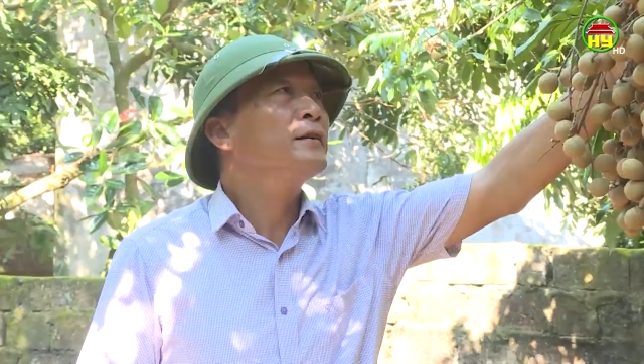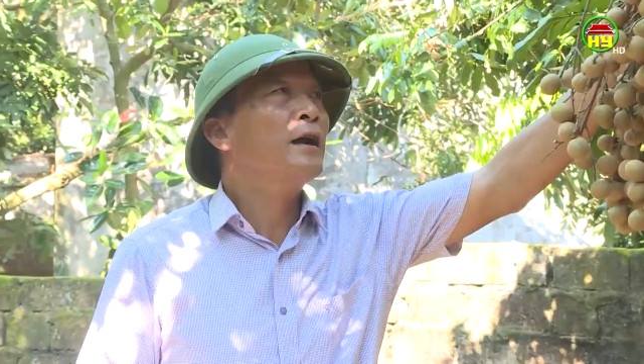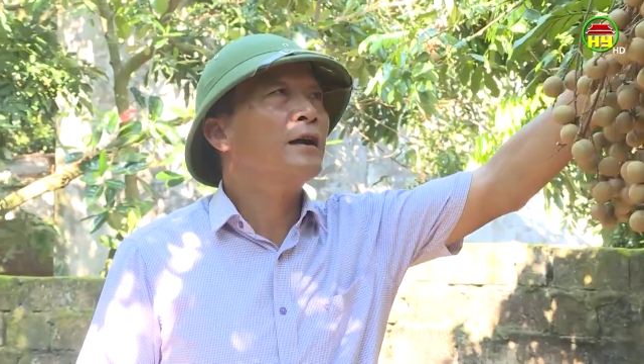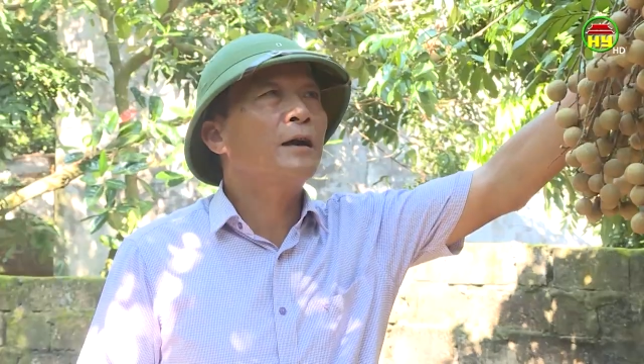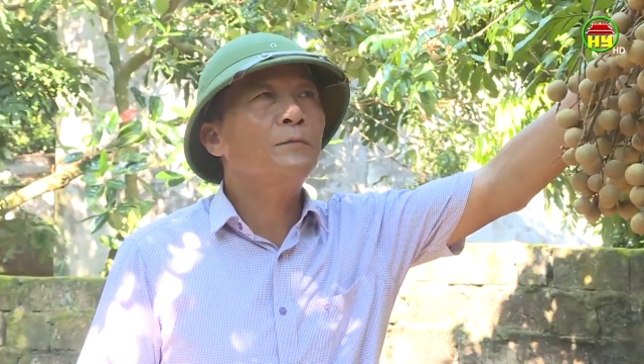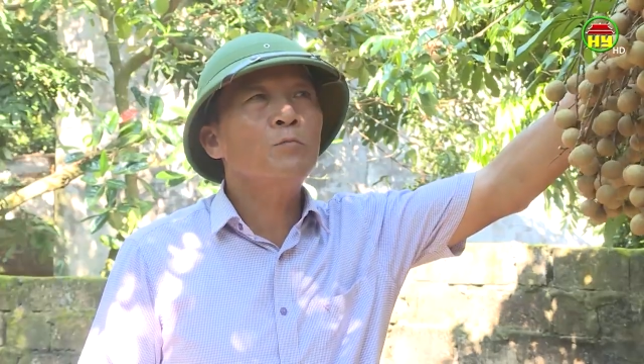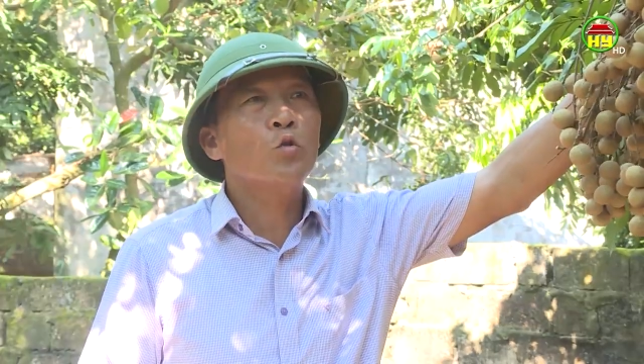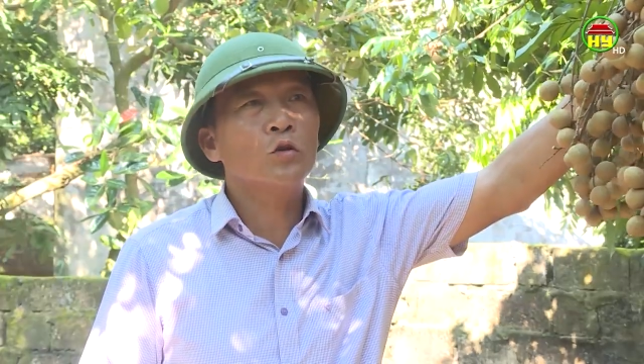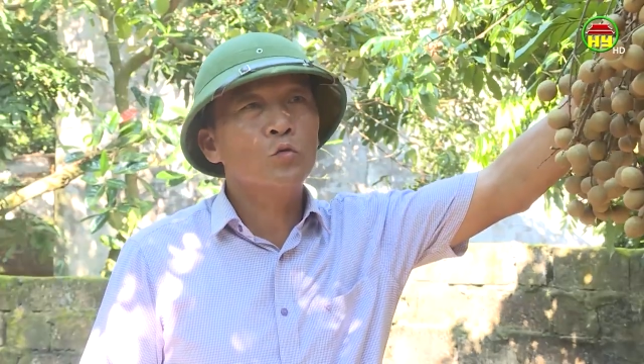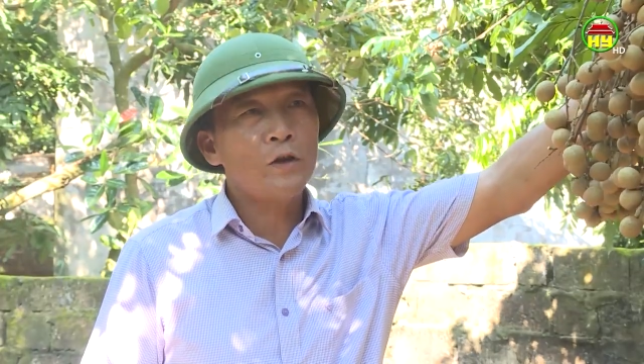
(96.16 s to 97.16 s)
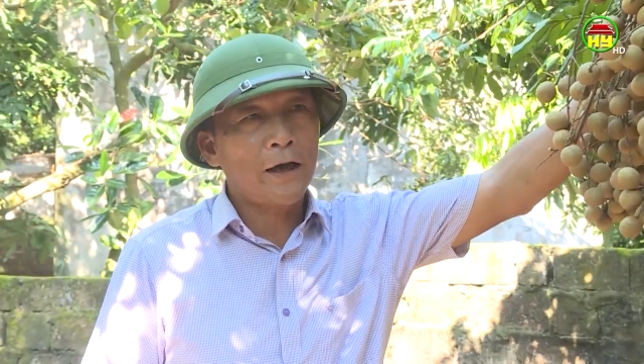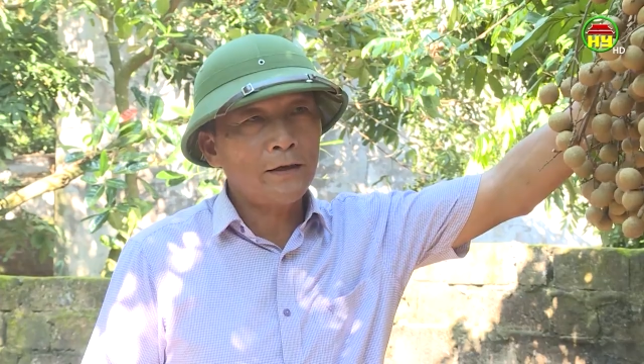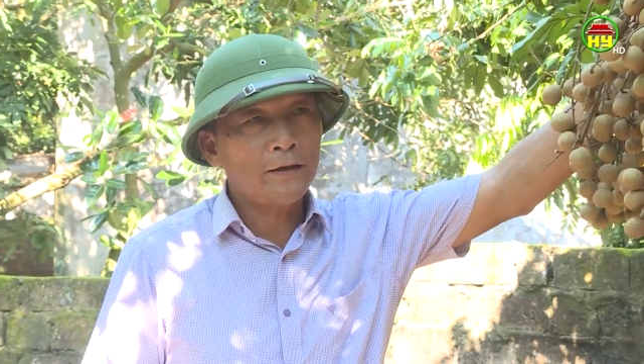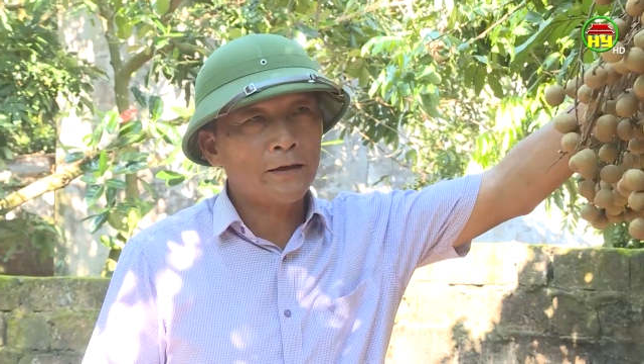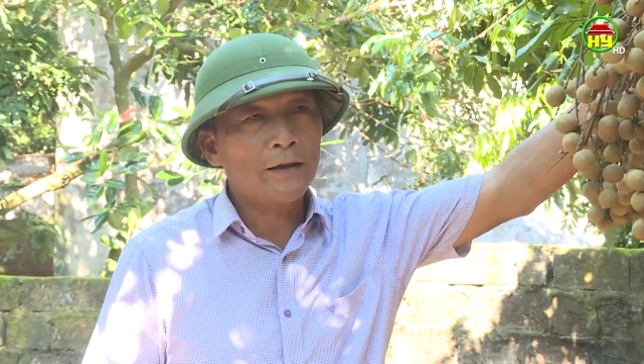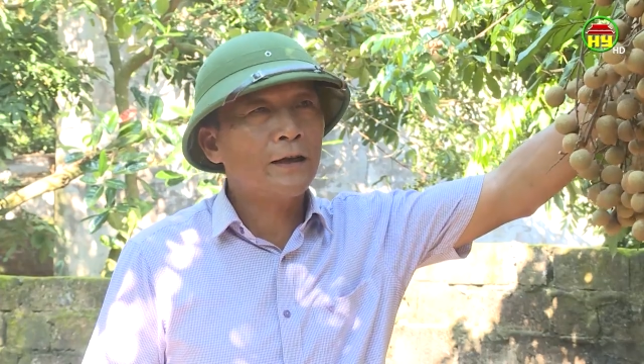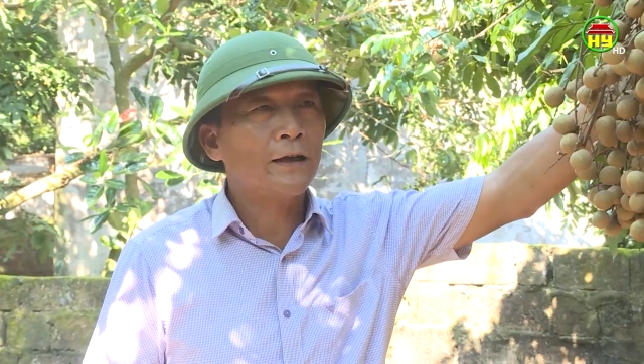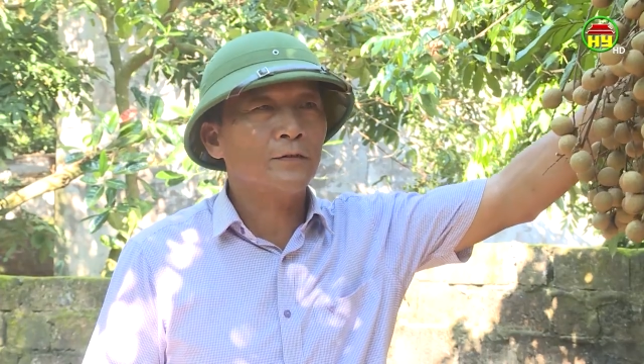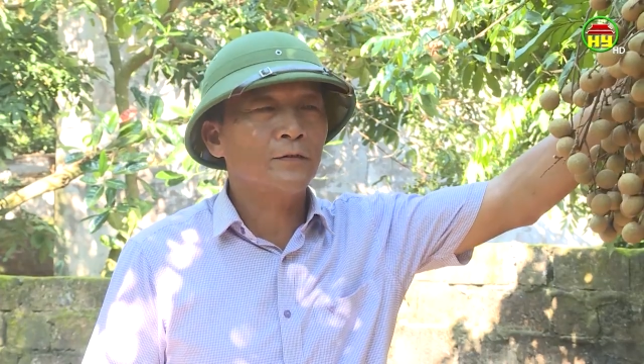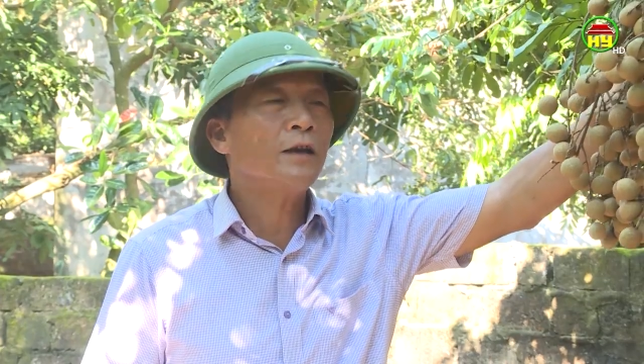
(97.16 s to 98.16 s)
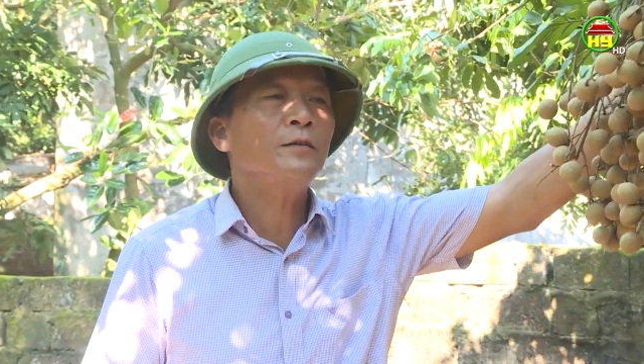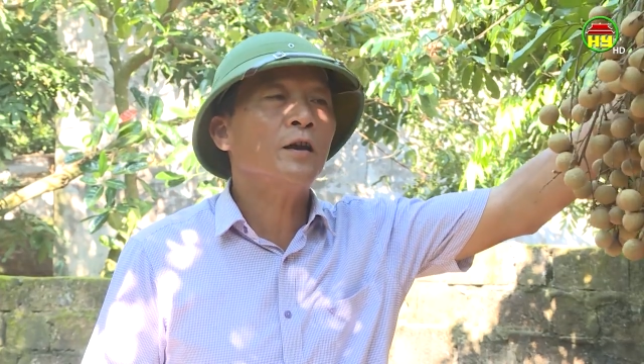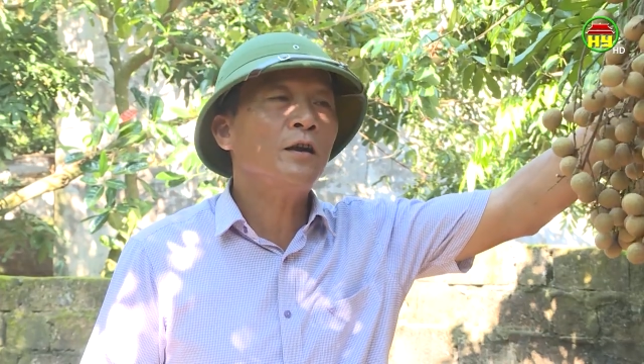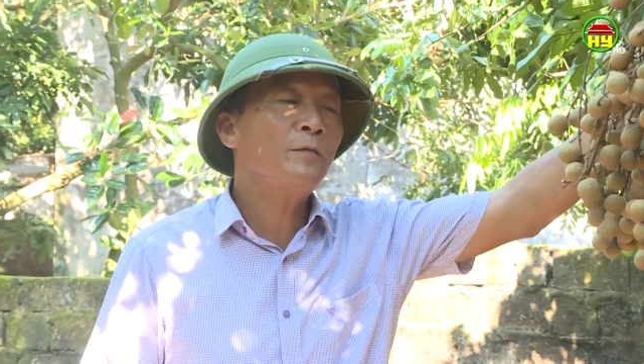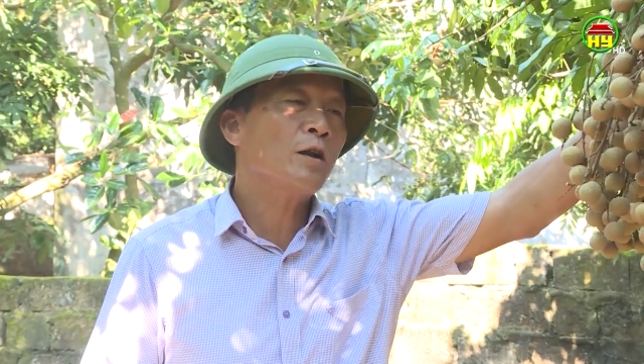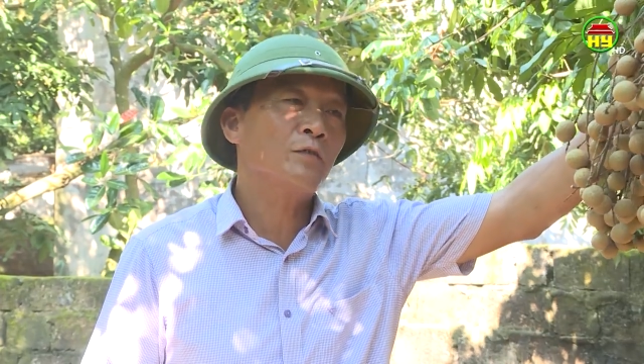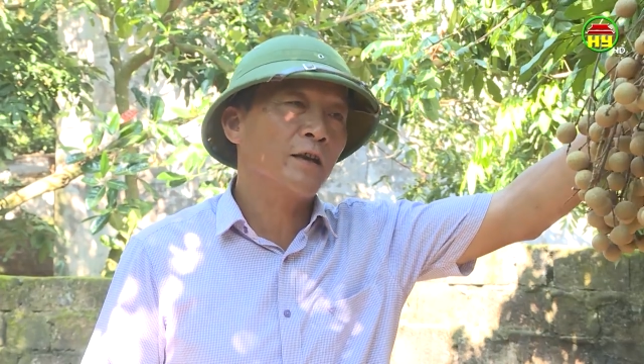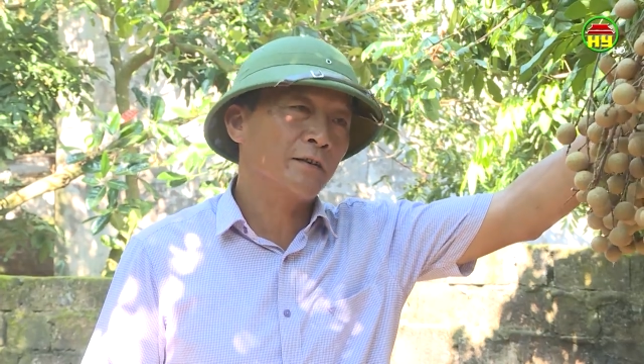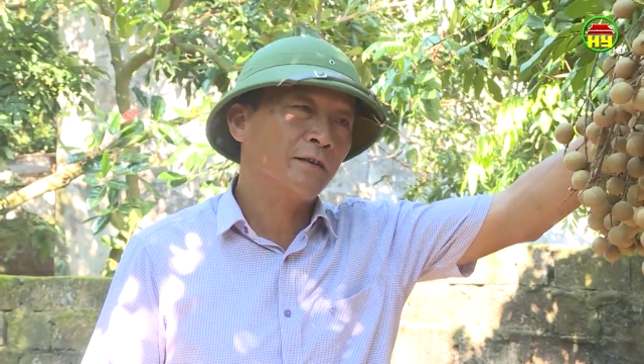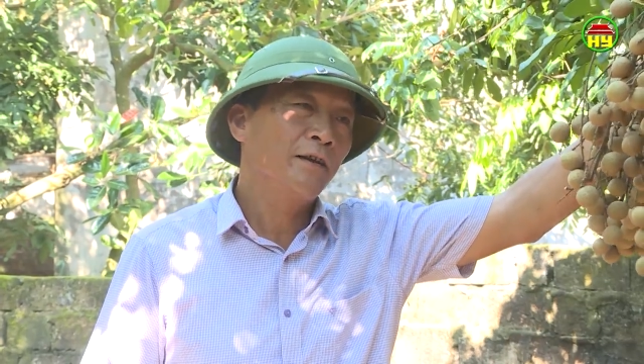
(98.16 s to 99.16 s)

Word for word: cứ hàng năm đến mùa thu nhãn thì người ta lại nhắc nhớ với nhau rằng